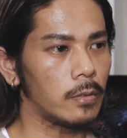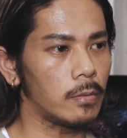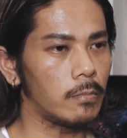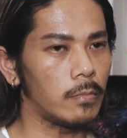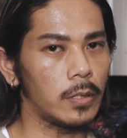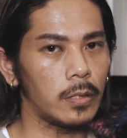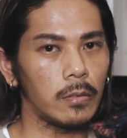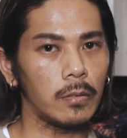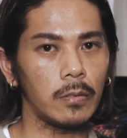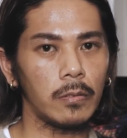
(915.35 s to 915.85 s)
うん、
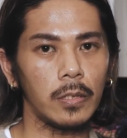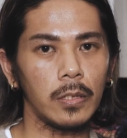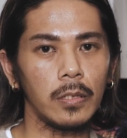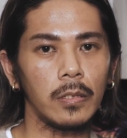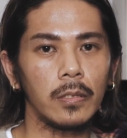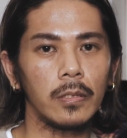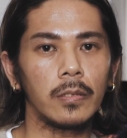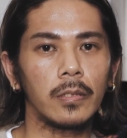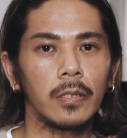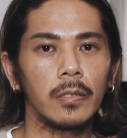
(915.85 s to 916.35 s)
まあそれはいい
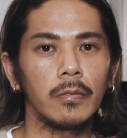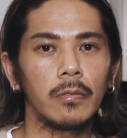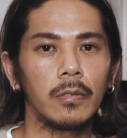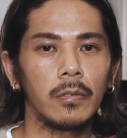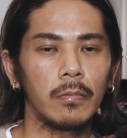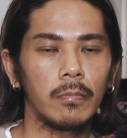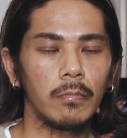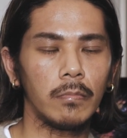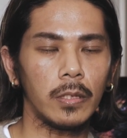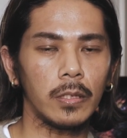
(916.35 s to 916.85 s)
んですけ
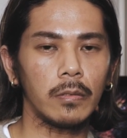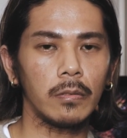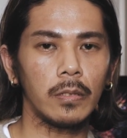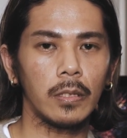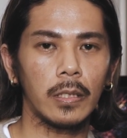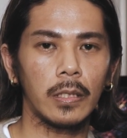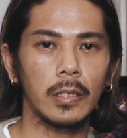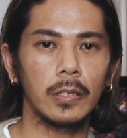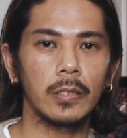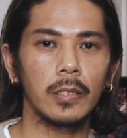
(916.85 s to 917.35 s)
どまあそん
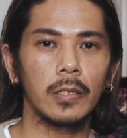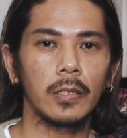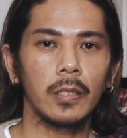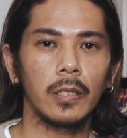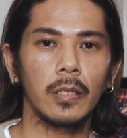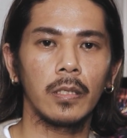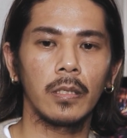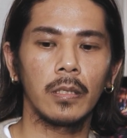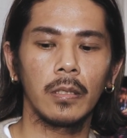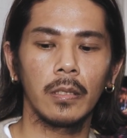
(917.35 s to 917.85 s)
な感じで
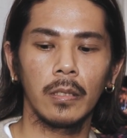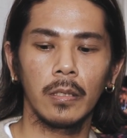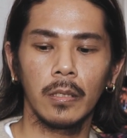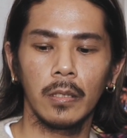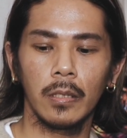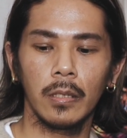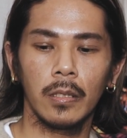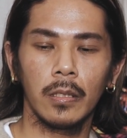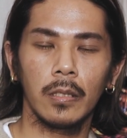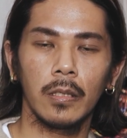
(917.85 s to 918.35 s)
ね
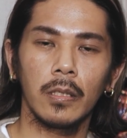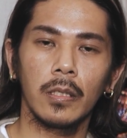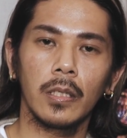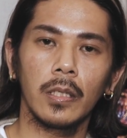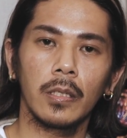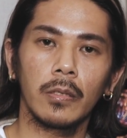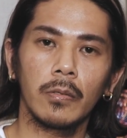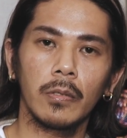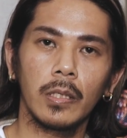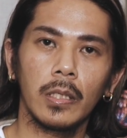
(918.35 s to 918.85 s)

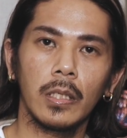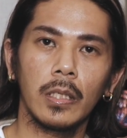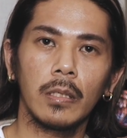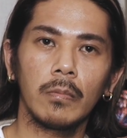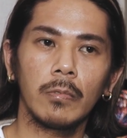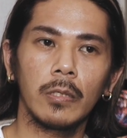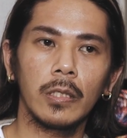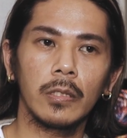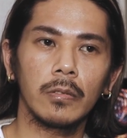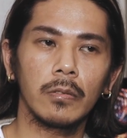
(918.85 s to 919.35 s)
えー、これから
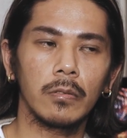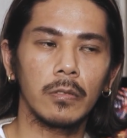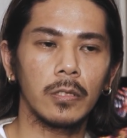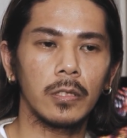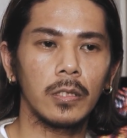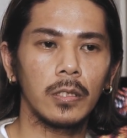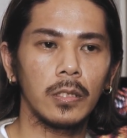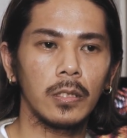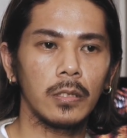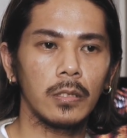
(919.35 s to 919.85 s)
もね、ちょっと
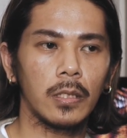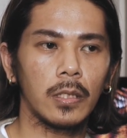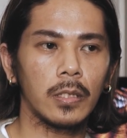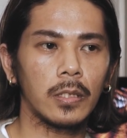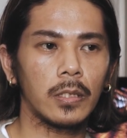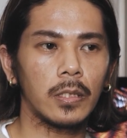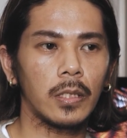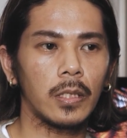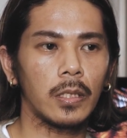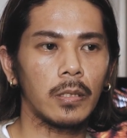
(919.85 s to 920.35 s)
シリーズ化
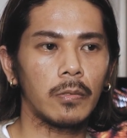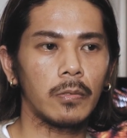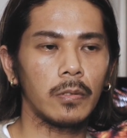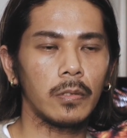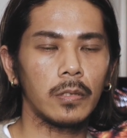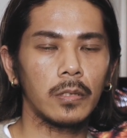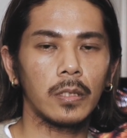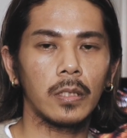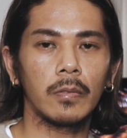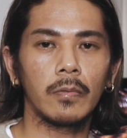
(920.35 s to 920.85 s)
して、堀
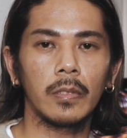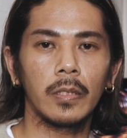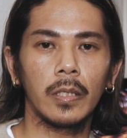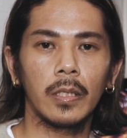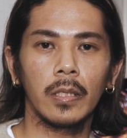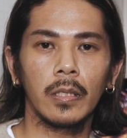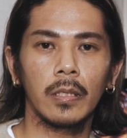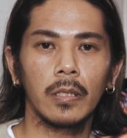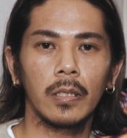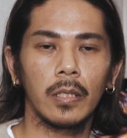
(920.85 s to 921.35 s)
市さんは
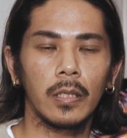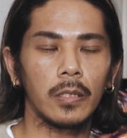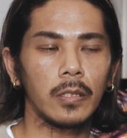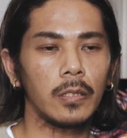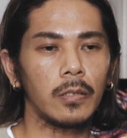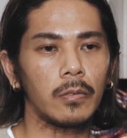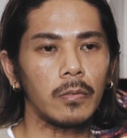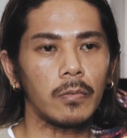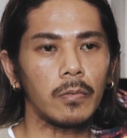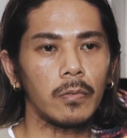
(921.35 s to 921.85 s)
ね、あいい
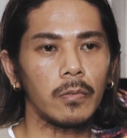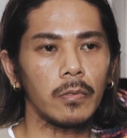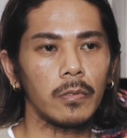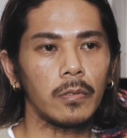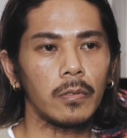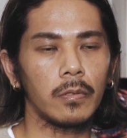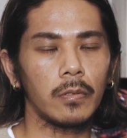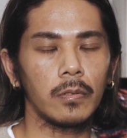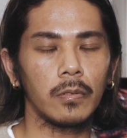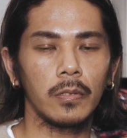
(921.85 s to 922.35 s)
人、この
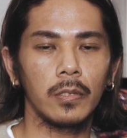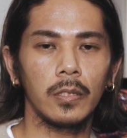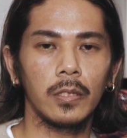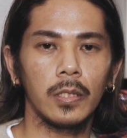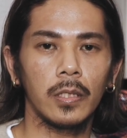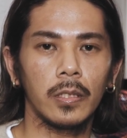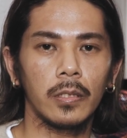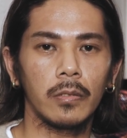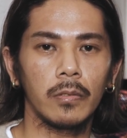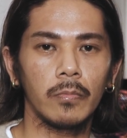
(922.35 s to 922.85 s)
人、いい
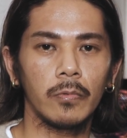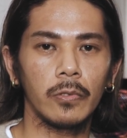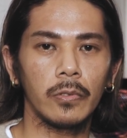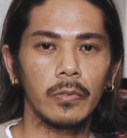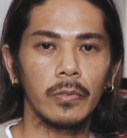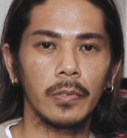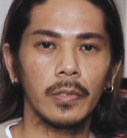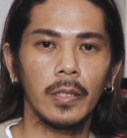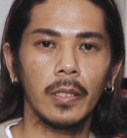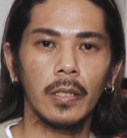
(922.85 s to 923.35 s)
なって思う
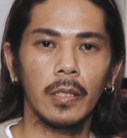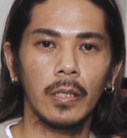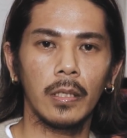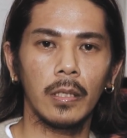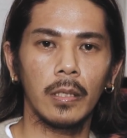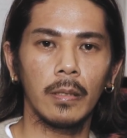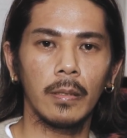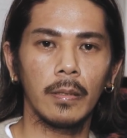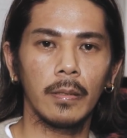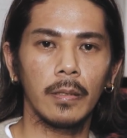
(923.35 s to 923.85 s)
人いた
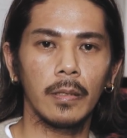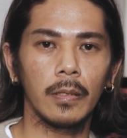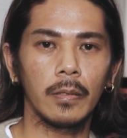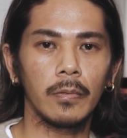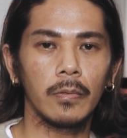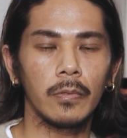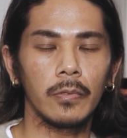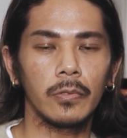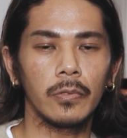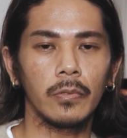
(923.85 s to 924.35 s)
ら、えー、
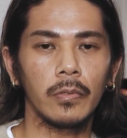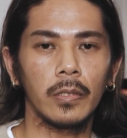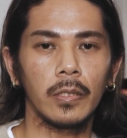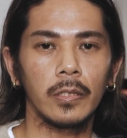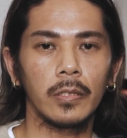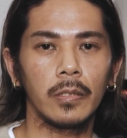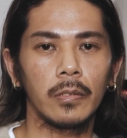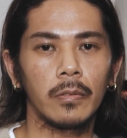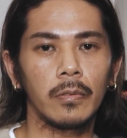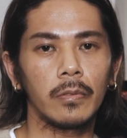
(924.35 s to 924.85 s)
どんどん紹介
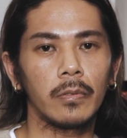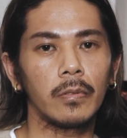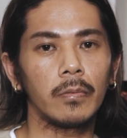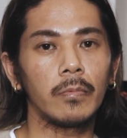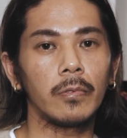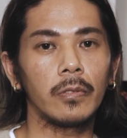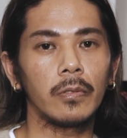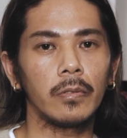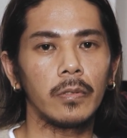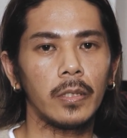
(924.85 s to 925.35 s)
していこうと
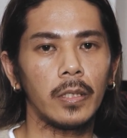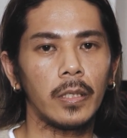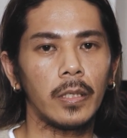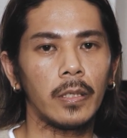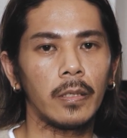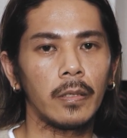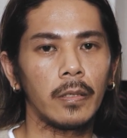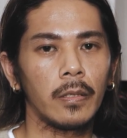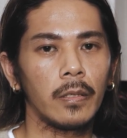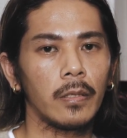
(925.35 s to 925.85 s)
思うので、
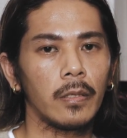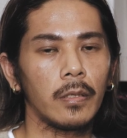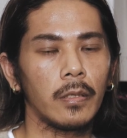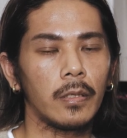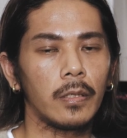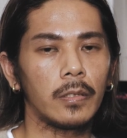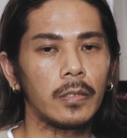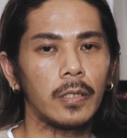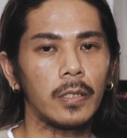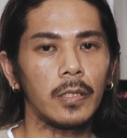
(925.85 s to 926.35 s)

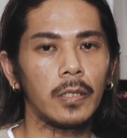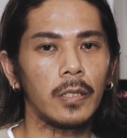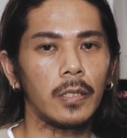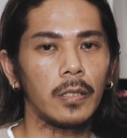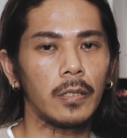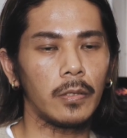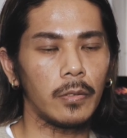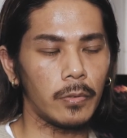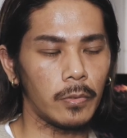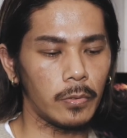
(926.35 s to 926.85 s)
えー、ぜひ
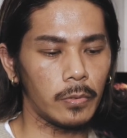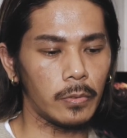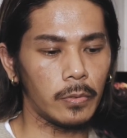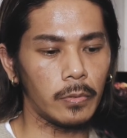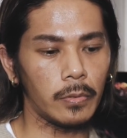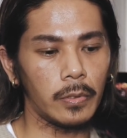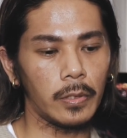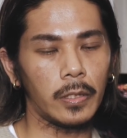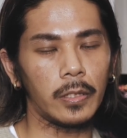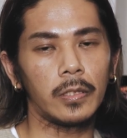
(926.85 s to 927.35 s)
よろしく
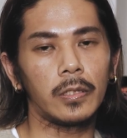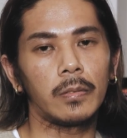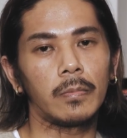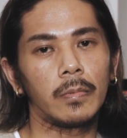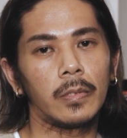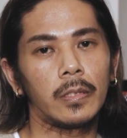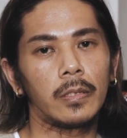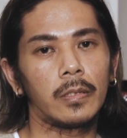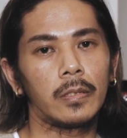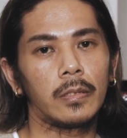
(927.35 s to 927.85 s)
お願いし
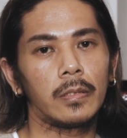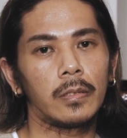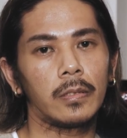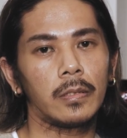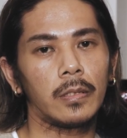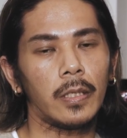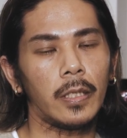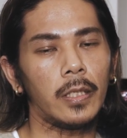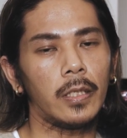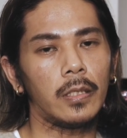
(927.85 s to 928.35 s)
ます。
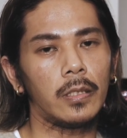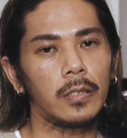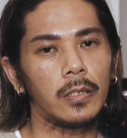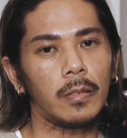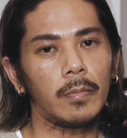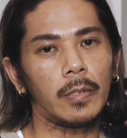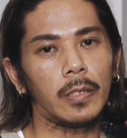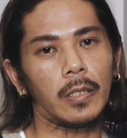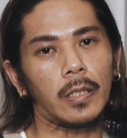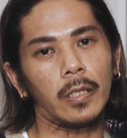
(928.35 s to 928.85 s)
はい、
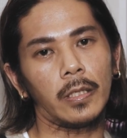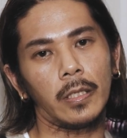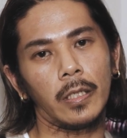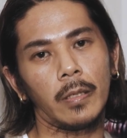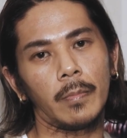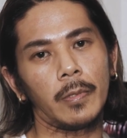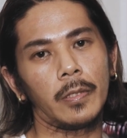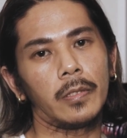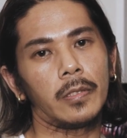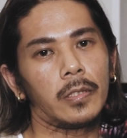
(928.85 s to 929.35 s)
じゃあまた片
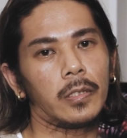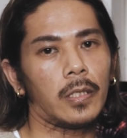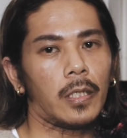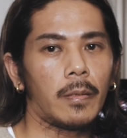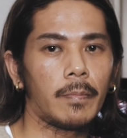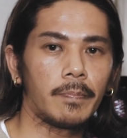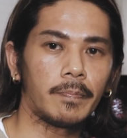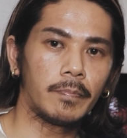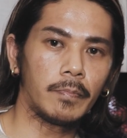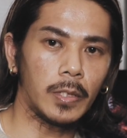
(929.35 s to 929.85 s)
山でした。
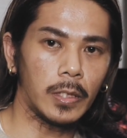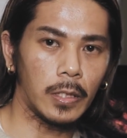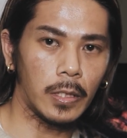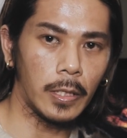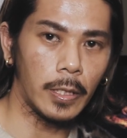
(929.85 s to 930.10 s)
また